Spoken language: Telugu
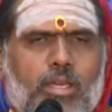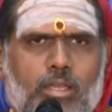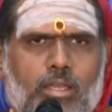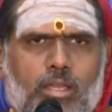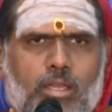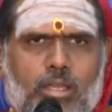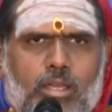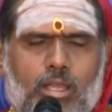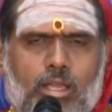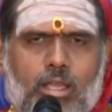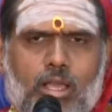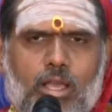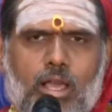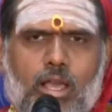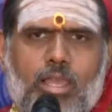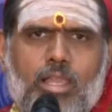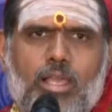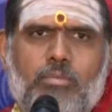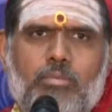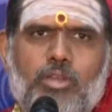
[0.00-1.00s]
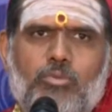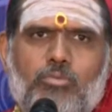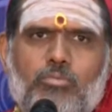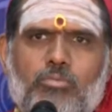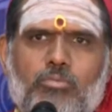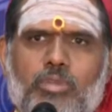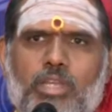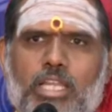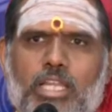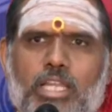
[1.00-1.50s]
రకరకాలుగా మనం
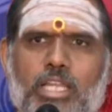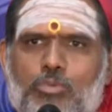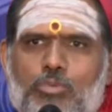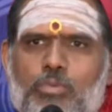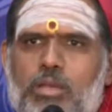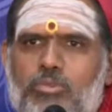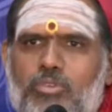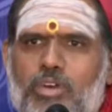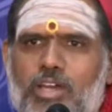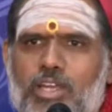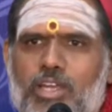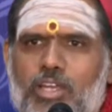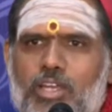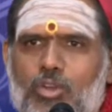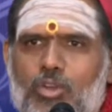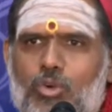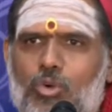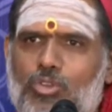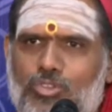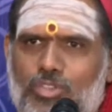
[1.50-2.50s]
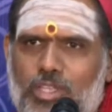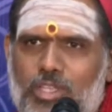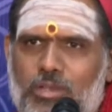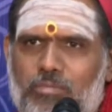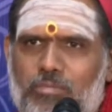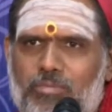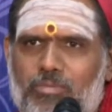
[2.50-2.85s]
లక్ష్మీ అమ్మవారిని కొలుస్తాం